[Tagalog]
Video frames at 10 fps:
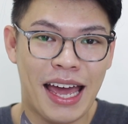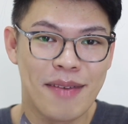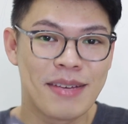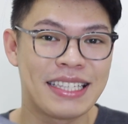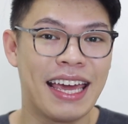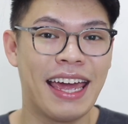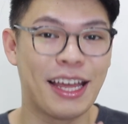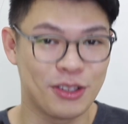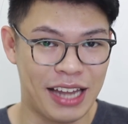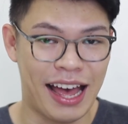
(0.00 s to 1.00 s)
time kasi
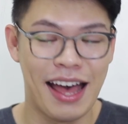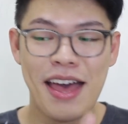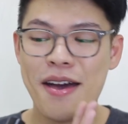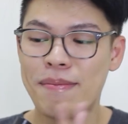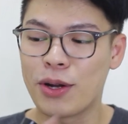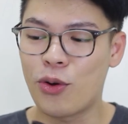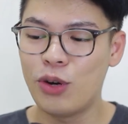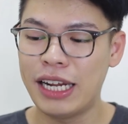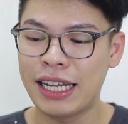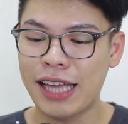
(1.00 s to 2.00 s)
eto na,
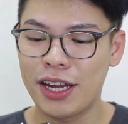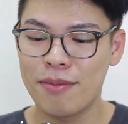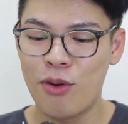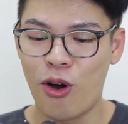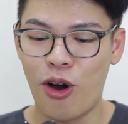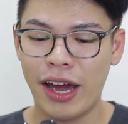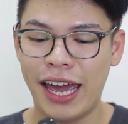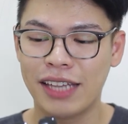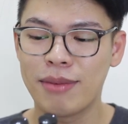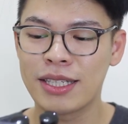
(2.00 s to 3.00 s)
magkukulay na tayo ng buhok
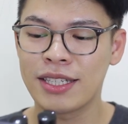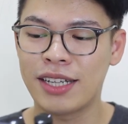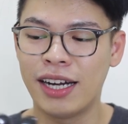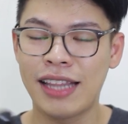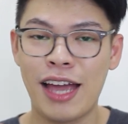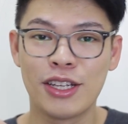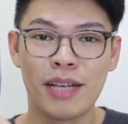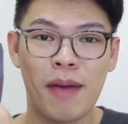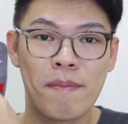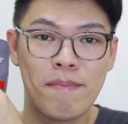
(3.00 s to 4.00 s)
and magsa-start tayo
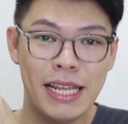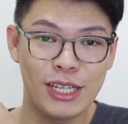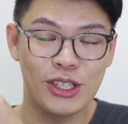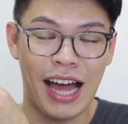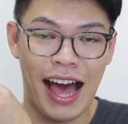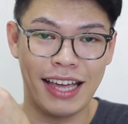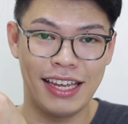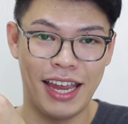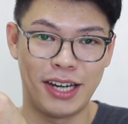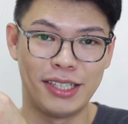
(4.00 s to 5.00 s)
sa pag-bleach ng
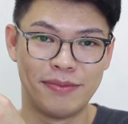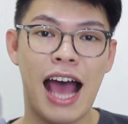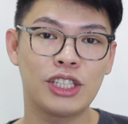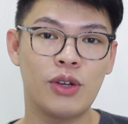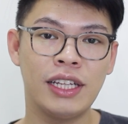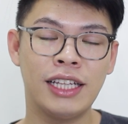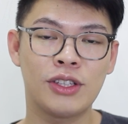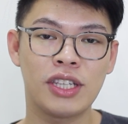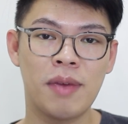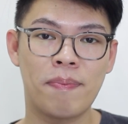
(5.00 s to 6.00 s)
aking hair. Actually,
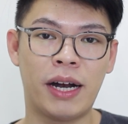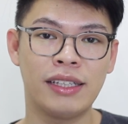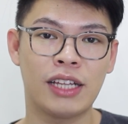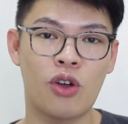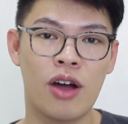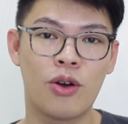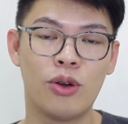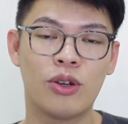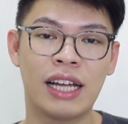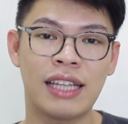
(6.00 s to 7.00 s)
dito sa may part na to, ang
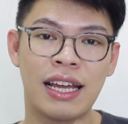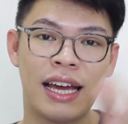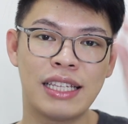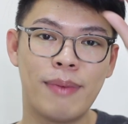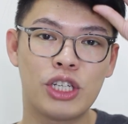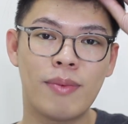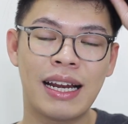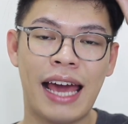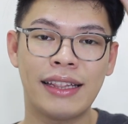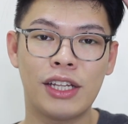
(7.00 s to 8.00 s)
goal ko lang talaga is medyo
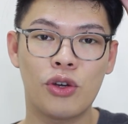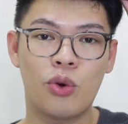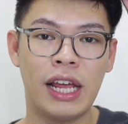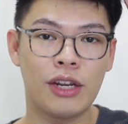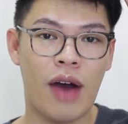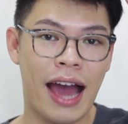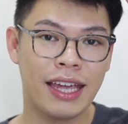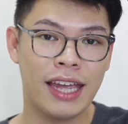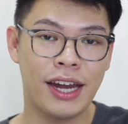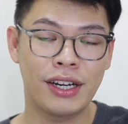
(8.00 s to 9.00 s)
maglighten yung kulay ng
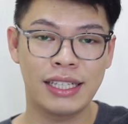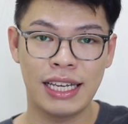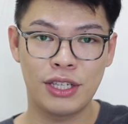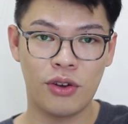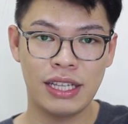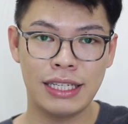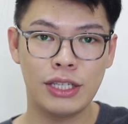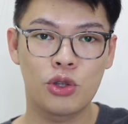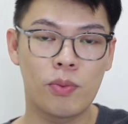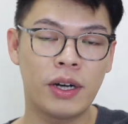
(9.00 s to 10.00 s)
aking hair kasi as you can see,
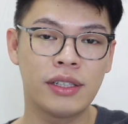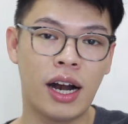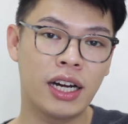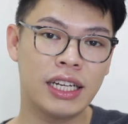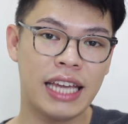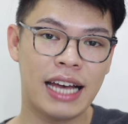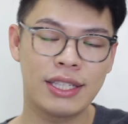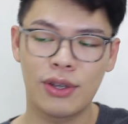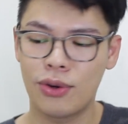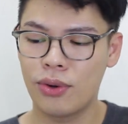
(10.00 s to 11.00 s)
super dark niya.
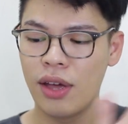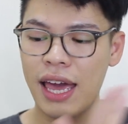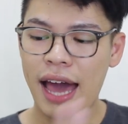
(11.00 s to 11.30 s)
So,